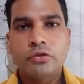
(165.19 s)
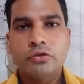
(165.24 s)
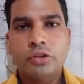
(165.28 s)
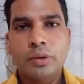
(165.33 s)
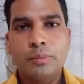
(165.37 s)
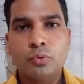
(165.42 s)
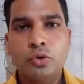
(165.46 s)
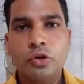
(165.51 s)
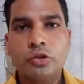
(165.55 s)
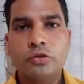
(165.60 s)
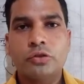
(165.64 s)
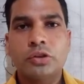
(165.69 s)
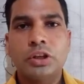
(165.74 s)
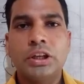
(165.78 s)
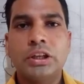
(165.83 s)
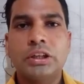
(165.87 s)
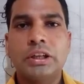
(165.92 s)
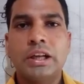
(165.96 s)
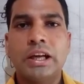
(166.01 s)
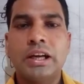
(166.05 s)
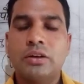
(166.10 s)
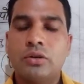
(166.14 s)
सब कुछ
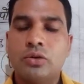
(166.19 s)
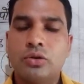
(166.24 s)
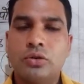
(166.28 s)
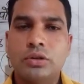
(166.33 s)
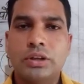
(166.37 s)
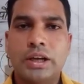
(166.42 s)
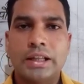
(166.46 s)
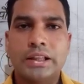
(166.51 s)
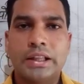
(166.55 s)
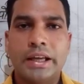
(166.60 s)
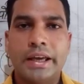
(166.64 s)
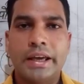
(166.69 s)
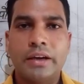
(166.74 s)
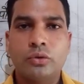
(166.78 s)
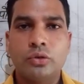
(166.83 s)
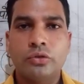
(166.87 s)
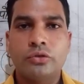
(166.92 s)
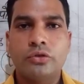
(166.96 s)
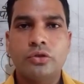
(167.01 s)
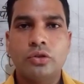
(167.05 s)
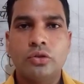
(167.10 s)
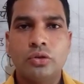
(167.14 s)
ठीक ठाक हो जाता है
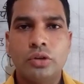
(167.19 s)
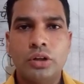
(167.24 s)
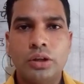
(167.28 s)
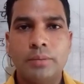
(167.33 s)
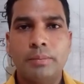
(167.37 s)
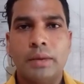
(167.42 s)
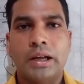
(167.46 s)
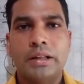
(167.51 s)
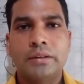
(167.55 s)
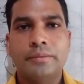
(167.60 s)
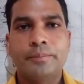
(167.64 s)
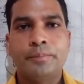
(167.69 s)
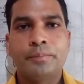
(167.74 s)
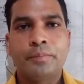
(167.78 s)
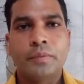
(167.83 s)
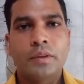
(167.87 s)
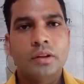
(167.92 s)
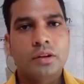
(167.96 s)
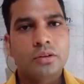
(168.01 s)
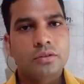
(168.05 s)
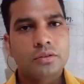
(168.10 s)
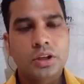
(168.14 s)
कुछ दिनों ही बाद
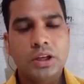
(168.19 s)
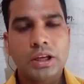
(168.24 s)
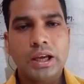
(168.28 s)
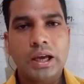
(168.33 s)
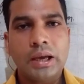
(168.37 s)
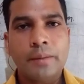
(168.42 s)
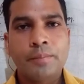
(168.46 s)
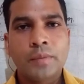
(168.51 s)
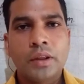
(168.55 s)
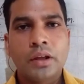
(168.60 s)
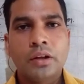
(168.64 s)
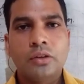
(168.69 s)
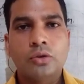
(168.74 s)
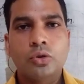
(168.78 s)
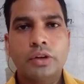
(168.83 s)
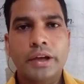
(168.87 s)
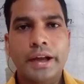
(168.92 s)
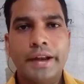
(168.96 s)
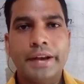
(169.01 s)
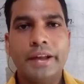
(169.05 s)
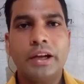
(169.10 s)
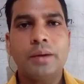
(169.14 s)
ठीक है तो
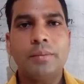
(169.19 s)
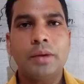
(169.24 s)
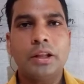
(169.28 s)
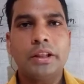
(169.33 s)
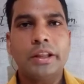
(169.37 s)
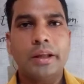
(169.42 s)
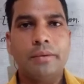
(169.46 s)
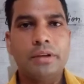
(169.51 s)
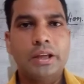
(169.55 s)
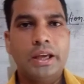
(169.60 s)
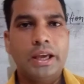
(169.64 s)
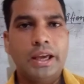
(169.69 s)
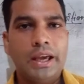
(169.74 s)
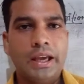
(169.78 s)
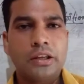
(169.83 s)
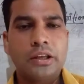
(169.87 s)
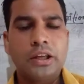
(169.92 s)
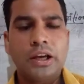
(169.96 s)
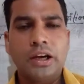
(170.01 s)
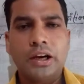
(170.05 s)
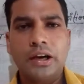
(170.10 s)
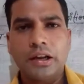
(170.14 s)
कहने का मतलब ये है
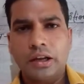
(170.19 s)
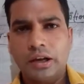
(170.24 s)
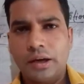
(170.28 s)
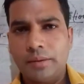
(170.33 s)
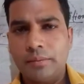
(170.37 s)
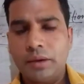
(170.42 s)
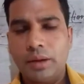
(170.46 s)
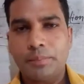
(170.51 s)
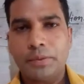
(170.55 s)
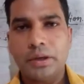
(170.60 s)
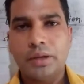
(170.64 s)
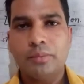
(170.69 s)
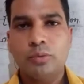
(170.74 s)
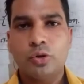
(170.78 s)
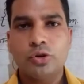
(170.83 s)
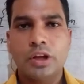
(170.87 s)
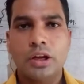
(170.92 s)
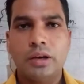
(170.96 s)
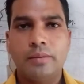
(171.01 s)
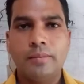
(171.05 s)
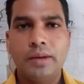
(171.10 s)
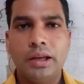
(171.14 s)
कि अगर हम अपने
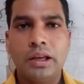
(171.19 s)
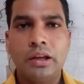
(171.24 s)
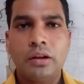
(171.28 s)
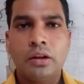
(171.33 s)
भोजन में